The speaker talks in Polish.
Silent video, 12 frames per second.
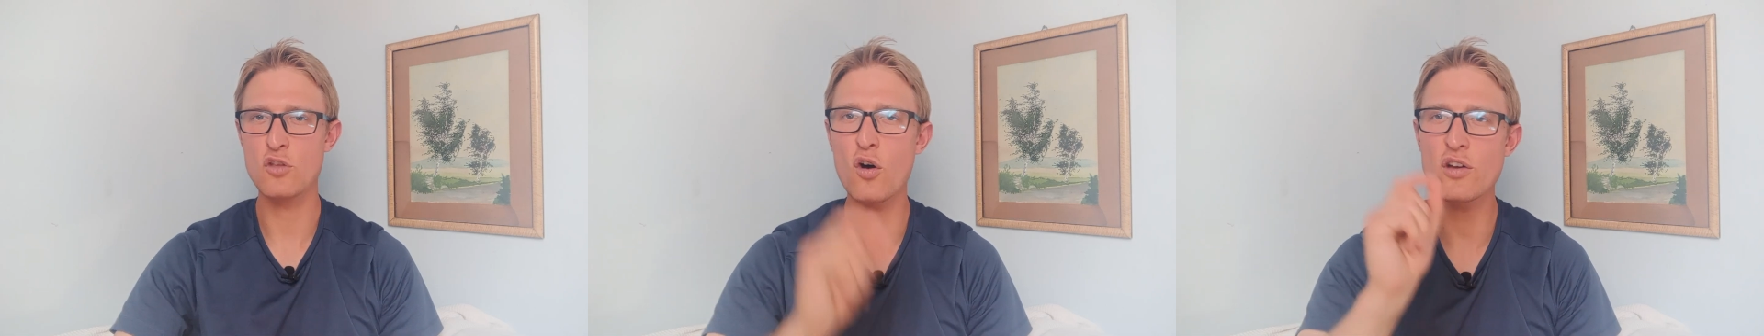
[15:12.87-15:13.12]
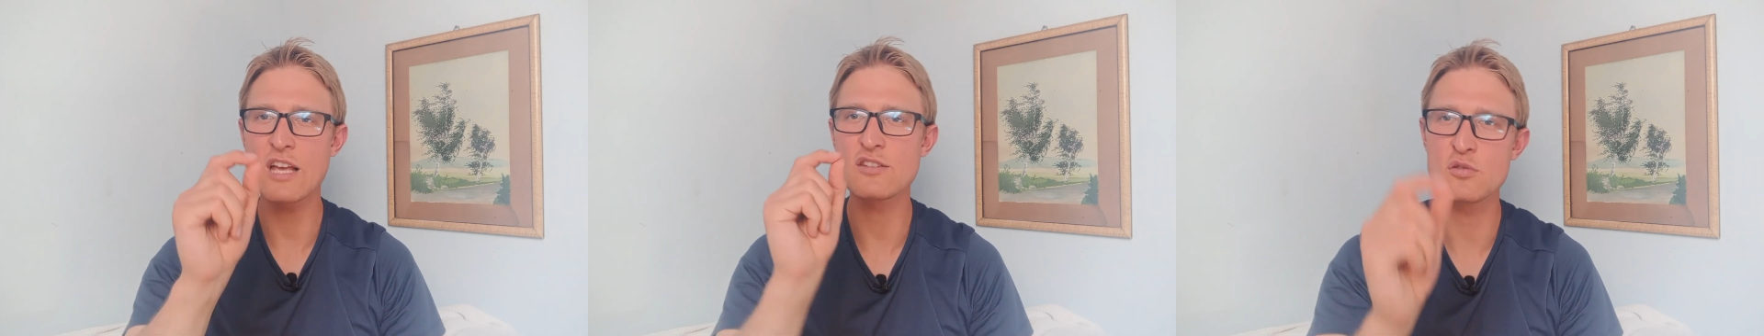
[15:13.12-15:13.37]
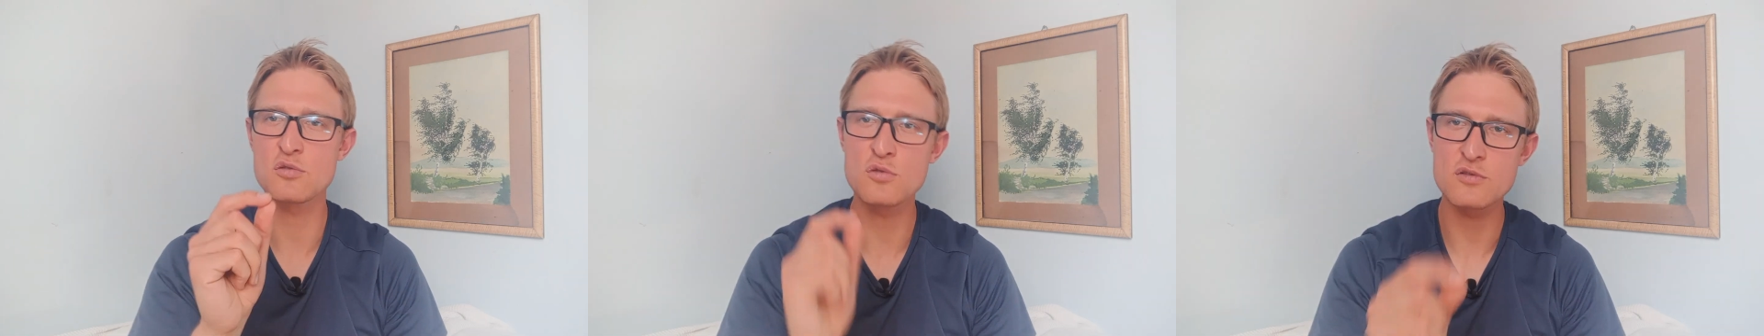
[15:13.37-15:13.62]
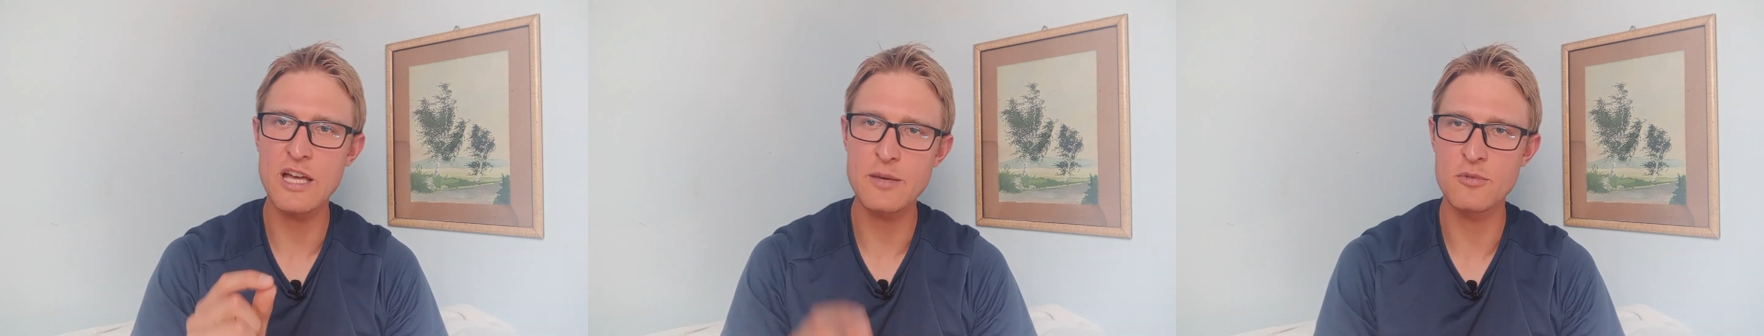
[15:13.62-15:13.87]
To Jezus
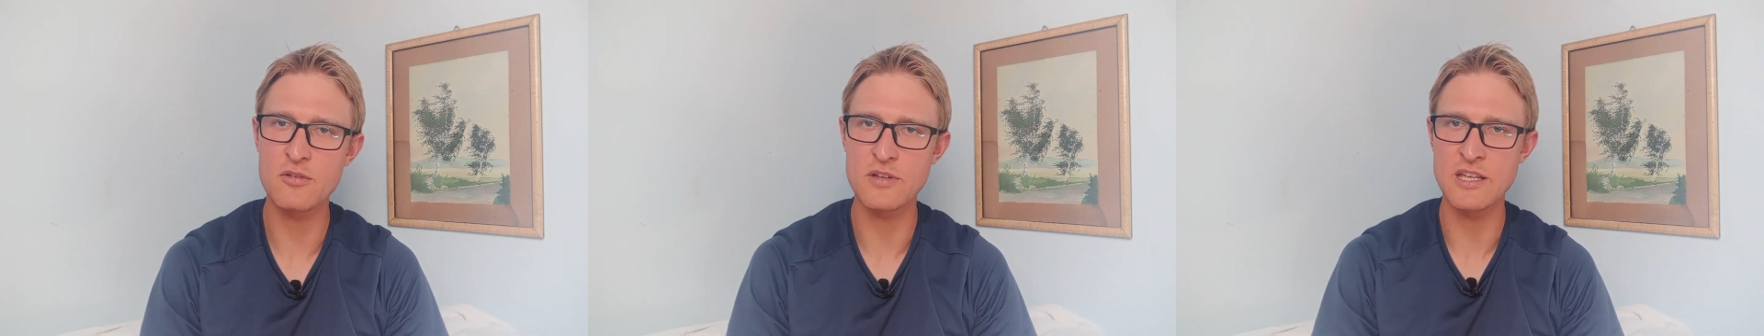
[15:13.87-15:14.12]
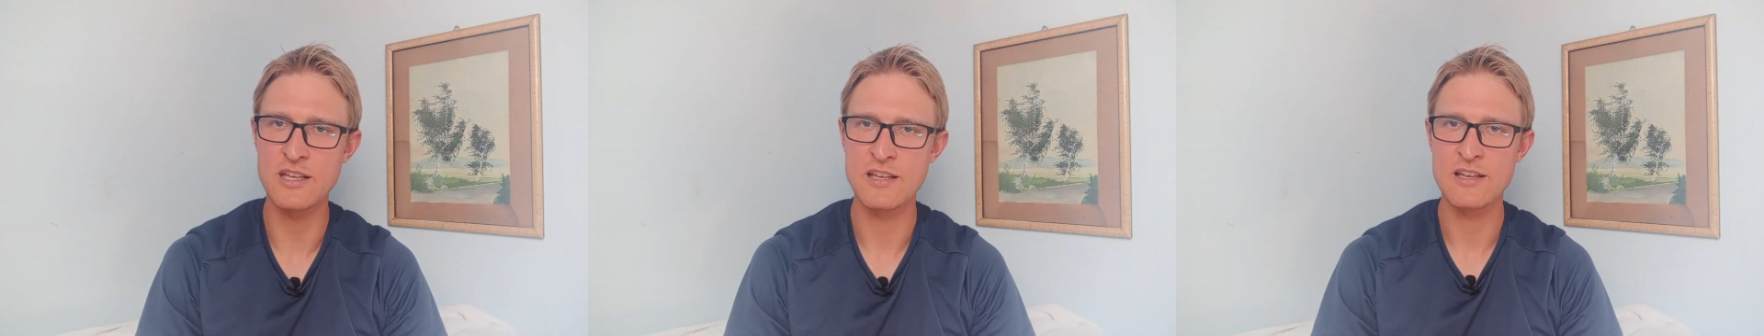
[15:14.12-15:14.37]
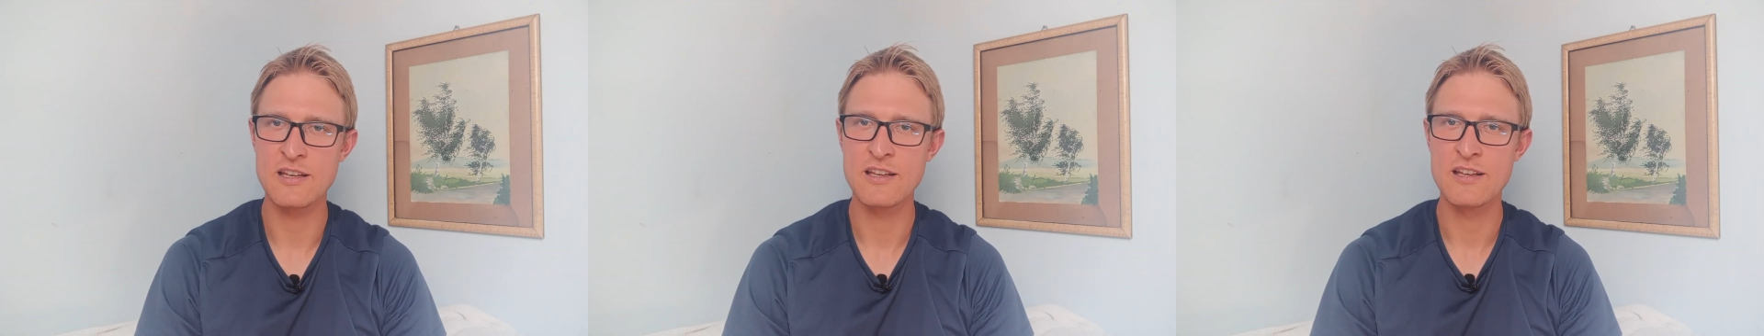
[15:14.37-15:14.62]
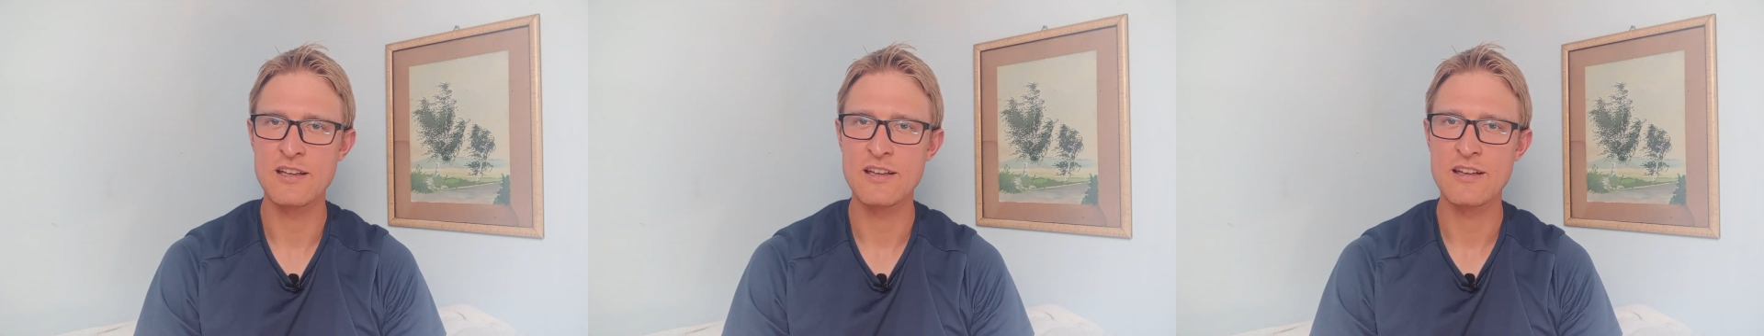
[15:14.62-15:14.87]
tutaj mówi.
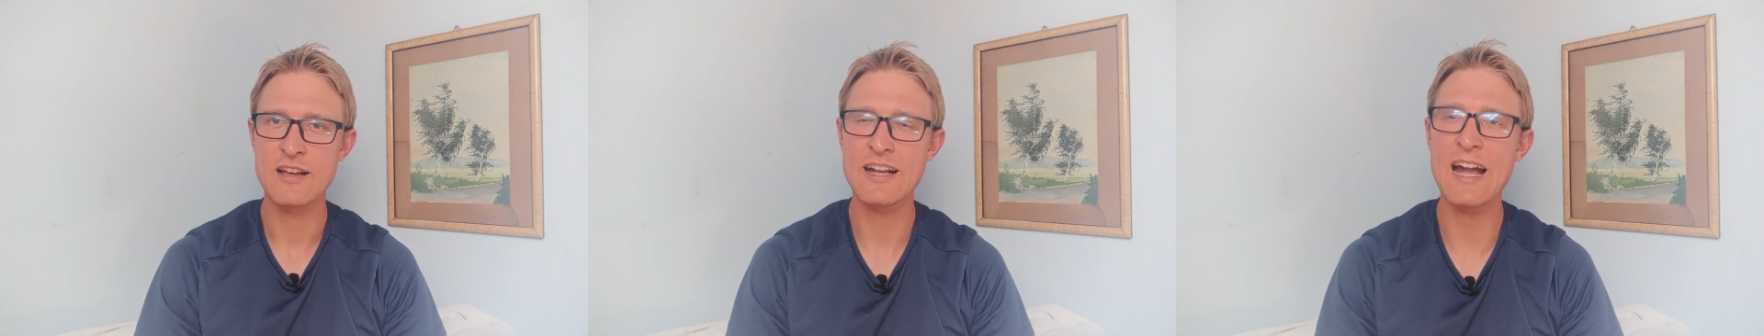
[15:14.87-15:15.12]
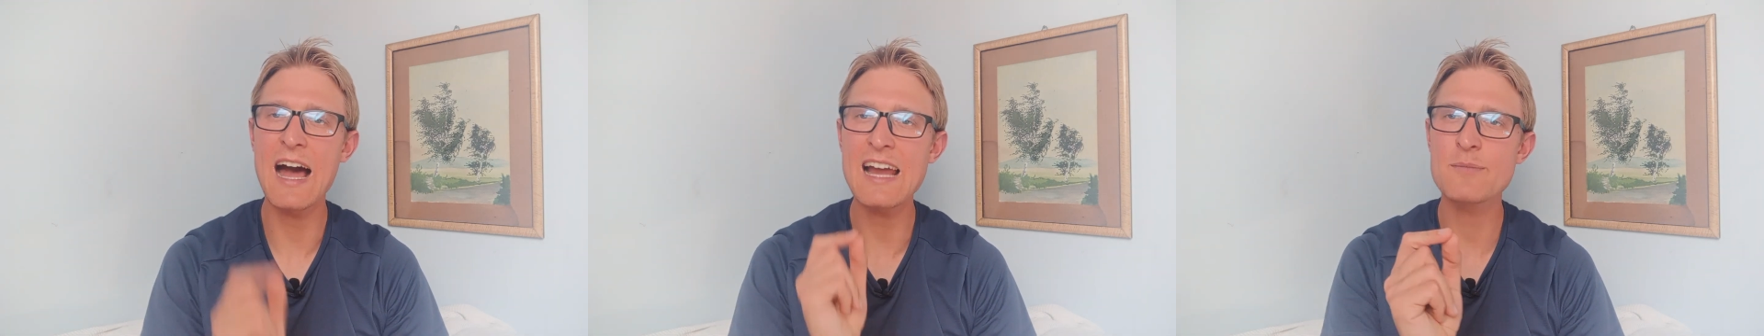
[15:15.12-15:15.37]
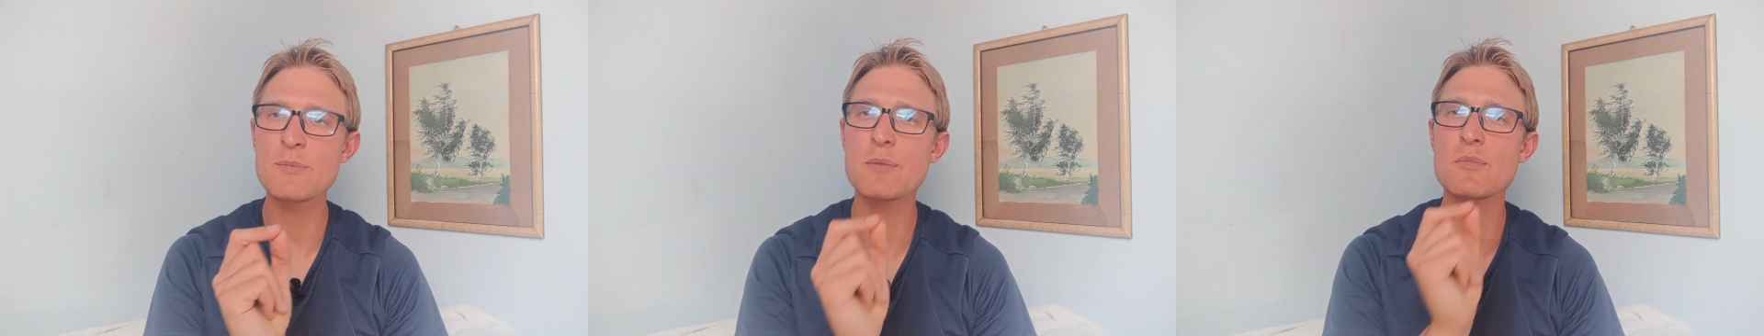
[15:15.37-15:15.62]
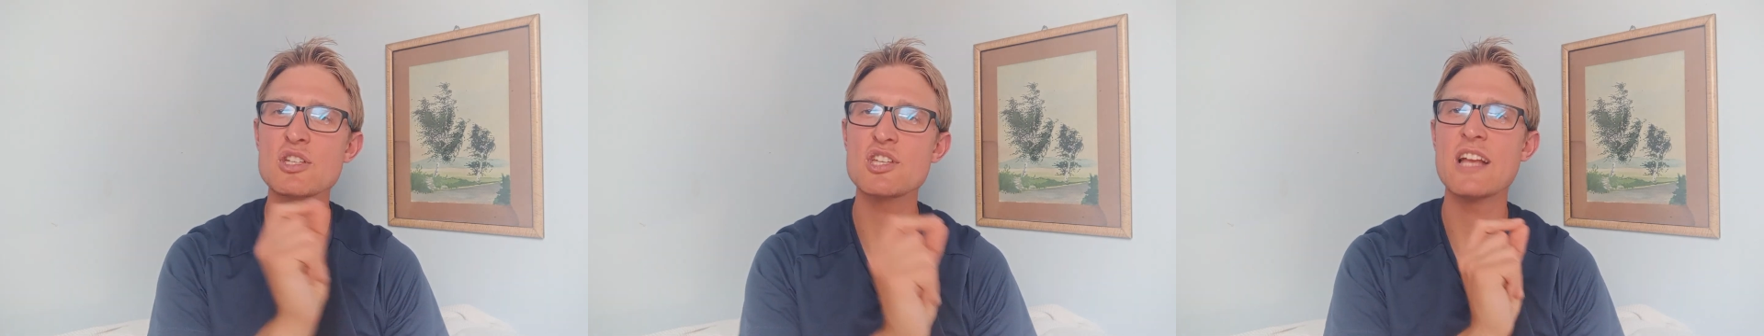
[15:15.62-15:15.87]
Karmimy